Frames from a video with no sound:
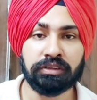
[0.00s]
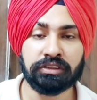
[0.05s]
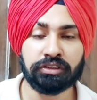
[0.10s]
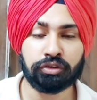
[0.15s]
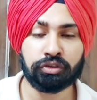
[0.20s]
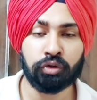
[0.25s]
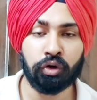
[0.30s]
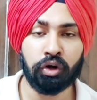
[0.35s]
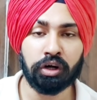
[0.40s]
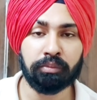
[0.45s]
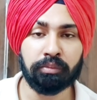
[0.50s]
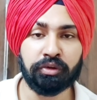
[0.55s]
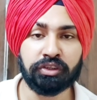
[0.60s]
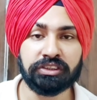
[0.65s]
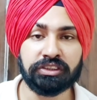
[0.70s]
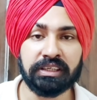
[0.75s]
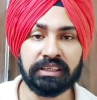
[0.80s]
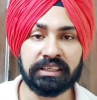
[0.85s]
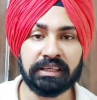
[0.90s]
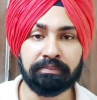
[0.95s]
स्कॉट
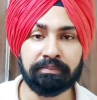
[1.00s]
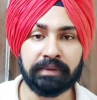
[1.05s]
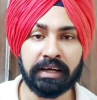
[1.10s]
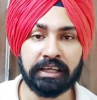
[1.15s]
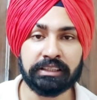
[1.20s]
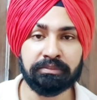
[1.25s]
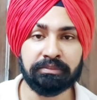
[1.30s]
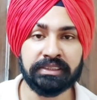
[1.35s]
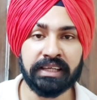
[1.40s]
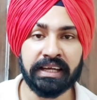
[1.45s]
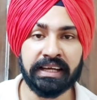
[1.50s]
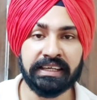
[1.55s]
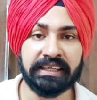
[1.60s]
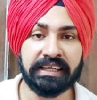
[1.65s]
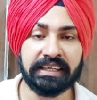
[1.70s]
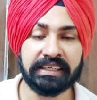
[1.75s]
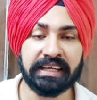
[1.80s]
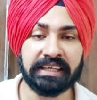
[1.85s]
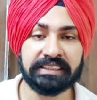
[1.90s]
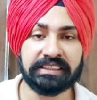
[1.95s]
मॉरिसन के पास भी ये
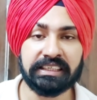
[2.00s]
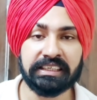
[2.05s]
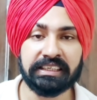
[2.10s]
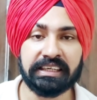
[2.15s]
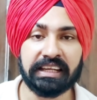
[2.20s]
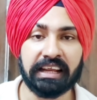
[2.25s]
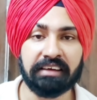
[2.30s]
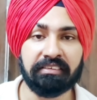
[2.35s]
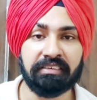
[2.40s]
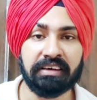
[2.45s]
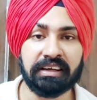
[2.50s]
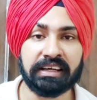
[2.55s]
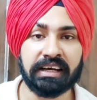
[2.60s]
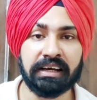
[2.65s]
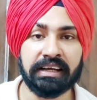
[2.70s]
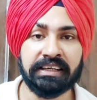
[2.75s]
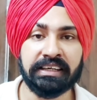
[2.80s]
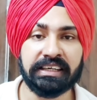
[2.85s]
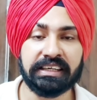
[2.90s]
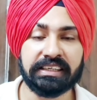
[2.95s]
इंटरनेशनल ट्रैवल
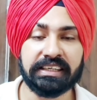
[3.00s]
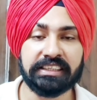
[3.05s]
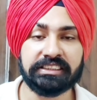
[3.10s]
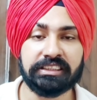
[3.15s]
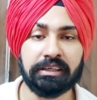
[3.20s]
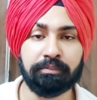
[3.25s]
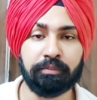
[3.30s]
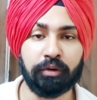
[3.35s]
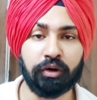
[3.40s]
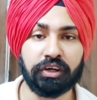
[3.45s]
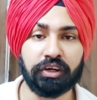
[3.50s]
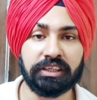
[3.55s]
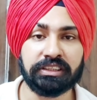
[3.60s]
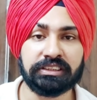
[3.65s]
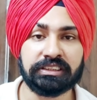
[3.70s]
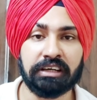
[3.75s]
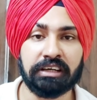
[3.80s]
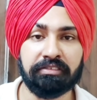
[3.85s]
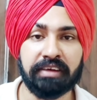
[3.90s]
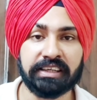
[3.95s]
का इंटरनेशनल
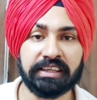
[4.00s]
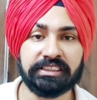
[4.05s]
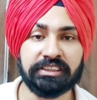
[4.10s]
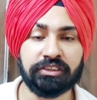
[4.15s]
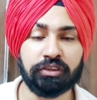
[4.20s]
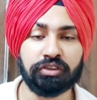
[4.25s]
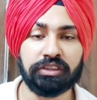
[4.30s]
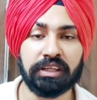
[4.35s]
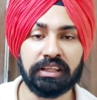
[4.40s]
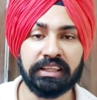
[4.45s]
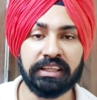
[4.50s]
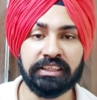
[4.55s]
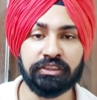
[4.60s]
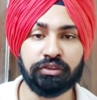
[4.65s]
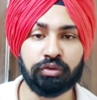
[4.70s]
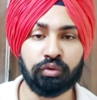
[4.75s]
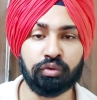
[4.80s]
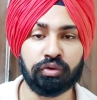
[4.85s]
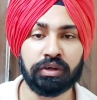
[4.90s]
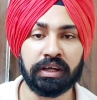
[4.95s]
बॉर्डर्स का वैक्सीन को जल्दी
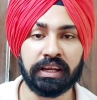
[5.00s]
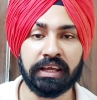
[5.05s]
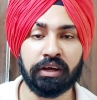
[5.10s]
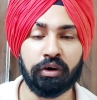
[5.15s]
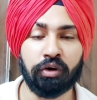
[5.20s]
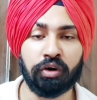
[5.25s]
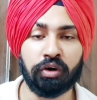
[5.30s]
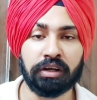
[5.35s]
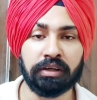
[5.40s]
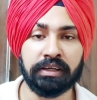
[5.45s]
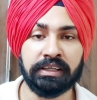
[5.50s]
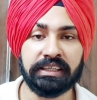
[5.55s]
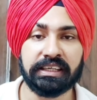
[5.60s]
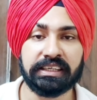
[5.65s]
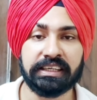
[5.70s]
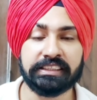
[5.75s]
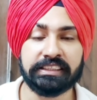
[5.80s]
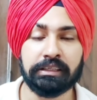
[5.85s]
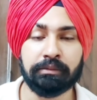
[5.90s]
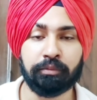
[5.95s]
शुरू करें और
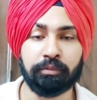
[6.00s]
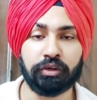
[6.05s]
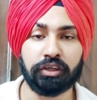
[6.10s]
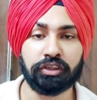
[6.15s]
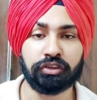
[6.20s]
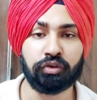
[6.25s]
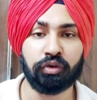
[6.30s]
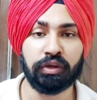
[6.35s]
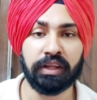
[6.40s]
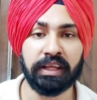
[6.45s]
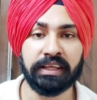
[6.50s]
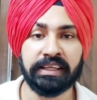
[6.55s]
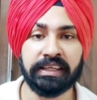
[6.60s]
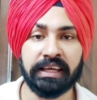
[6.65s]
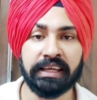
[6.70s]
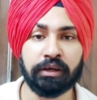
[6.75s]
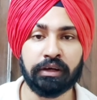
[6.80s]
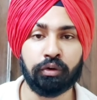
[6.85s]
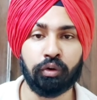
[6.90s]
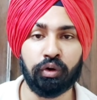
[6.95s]
इंटरनेशनल बॉर्डर खोलें ये,
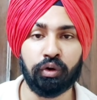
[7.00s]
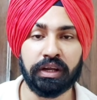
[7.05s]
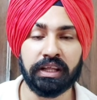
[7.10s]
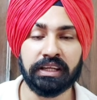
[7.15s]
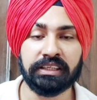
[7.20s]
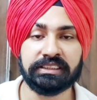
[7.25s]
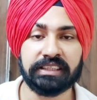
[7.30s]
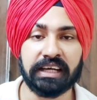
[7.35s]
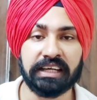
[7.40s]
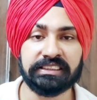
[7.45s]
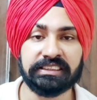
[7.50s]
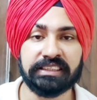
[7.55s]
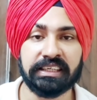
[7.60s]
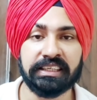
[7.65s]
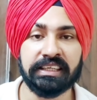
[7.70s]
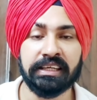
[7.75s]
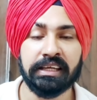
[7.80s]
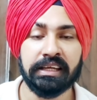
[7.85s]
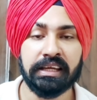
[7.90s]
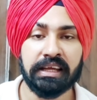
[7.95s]
ये गोल्डन चांस है
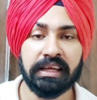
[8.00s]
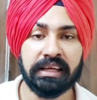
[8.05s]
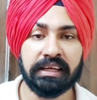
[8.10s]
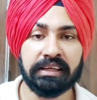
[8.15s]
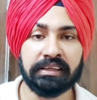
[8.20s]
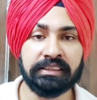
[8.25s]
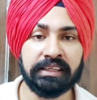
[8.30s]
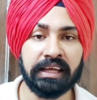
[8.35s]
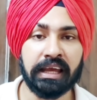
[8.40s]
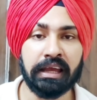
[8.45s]
जी ये